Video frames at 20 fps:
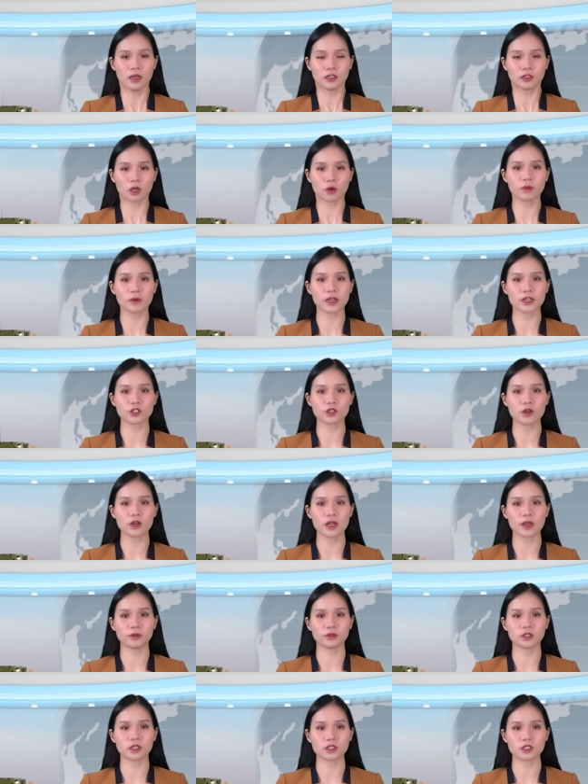Thống kê số
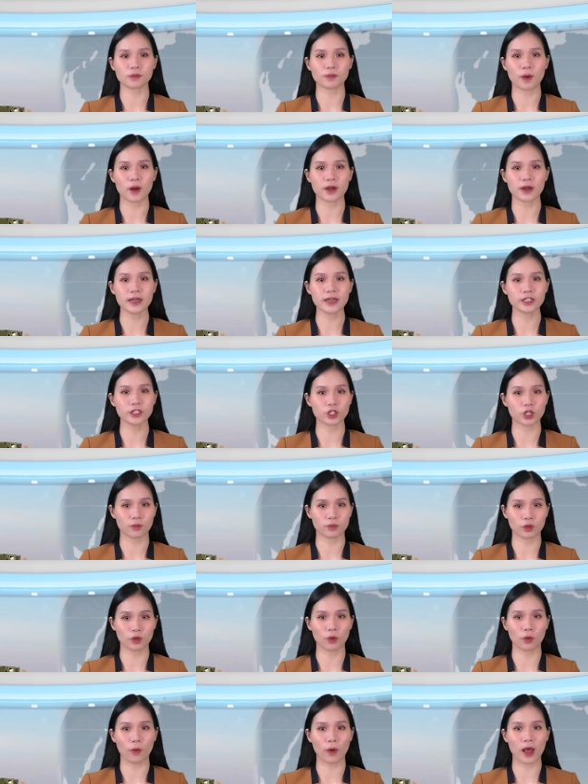liệu từ Sputnik trong
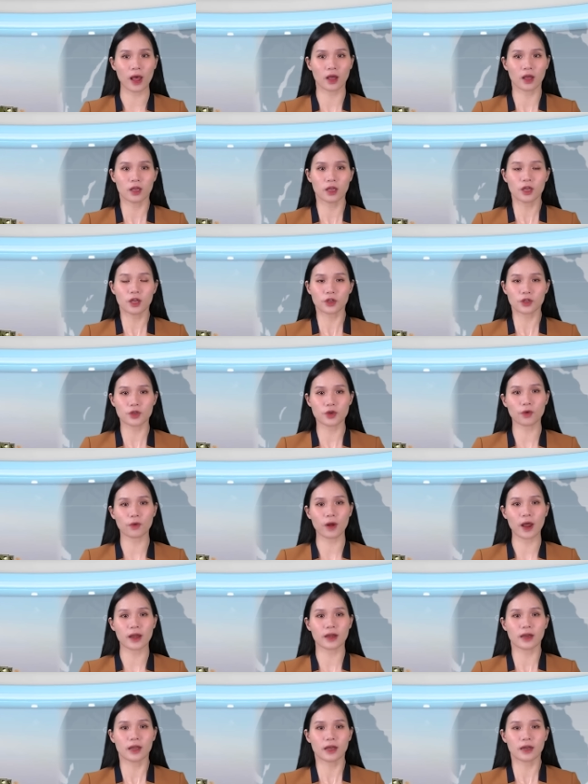tuần qua,
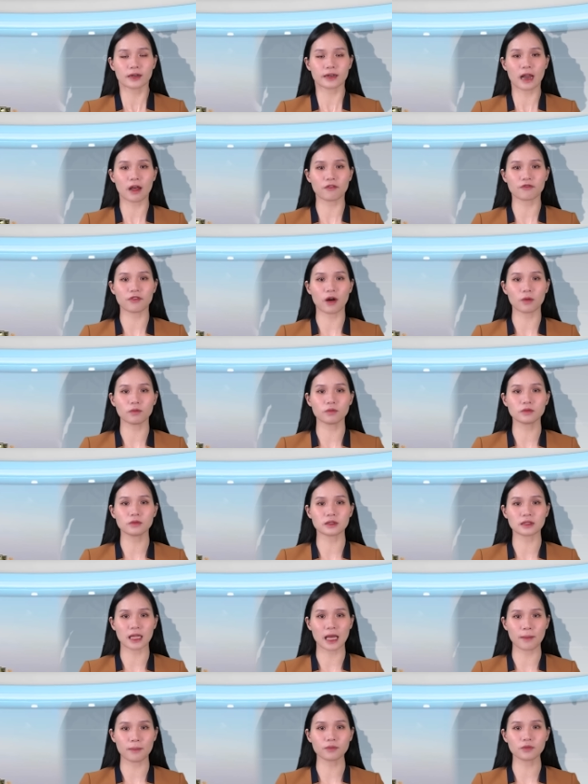Ukraine đã phóng
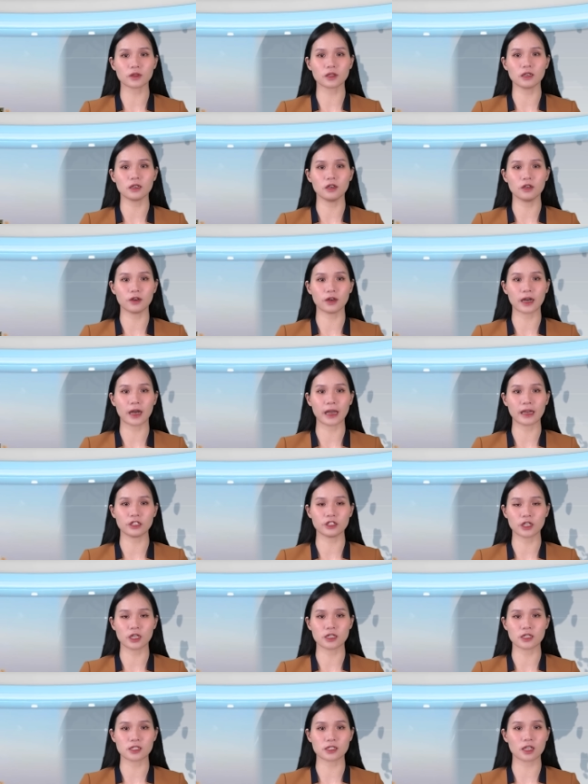8 tên lửa hành
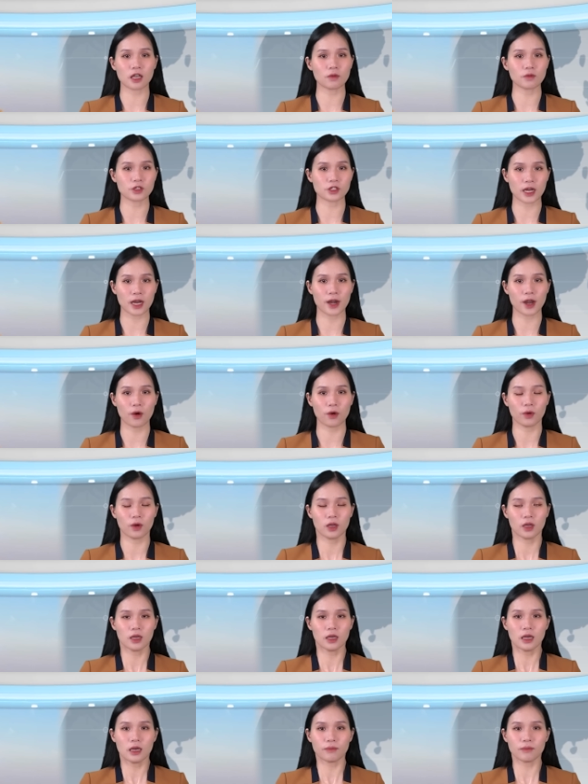trình Storm Shadow,
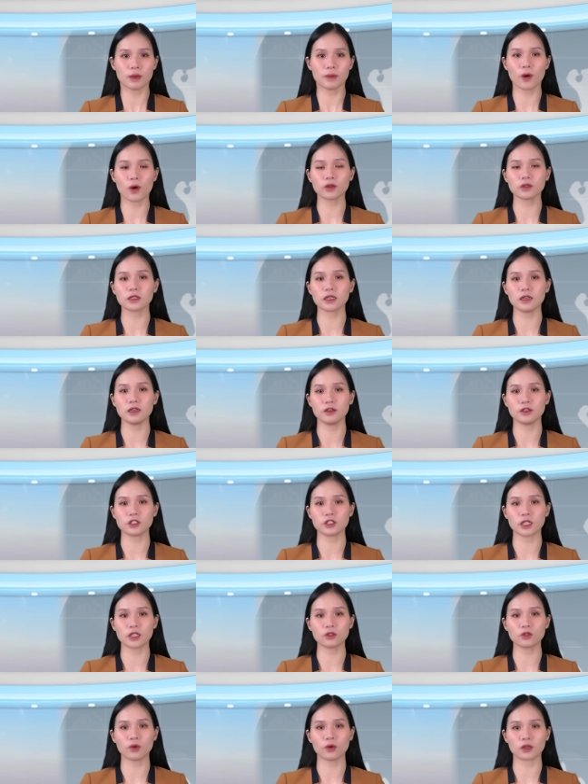14 tên lửa
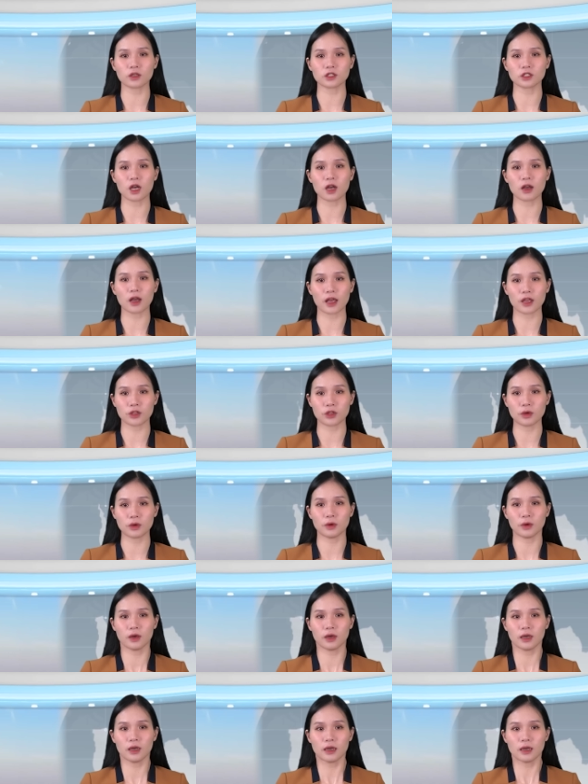chiến thuật Tochka-U,
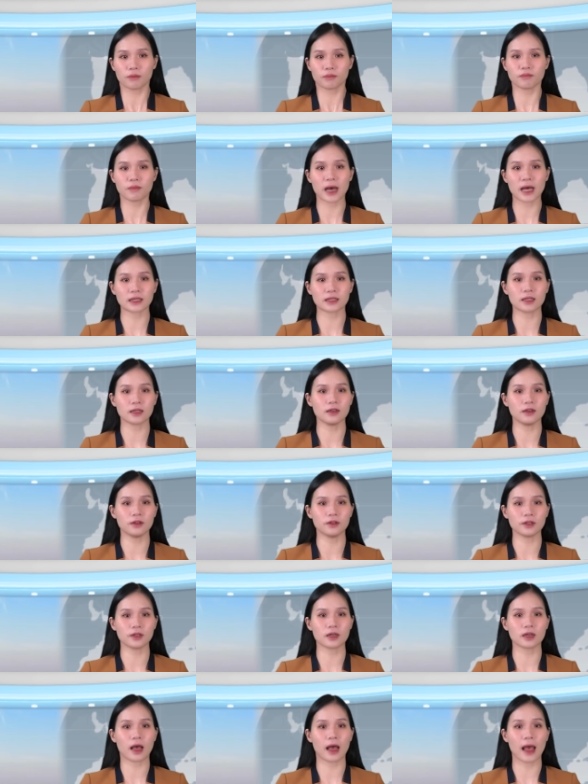3 tên
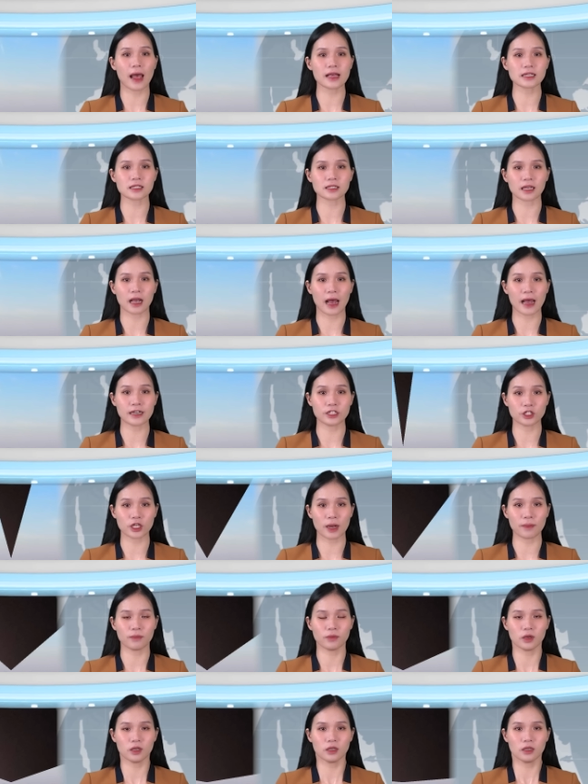lửa S-200,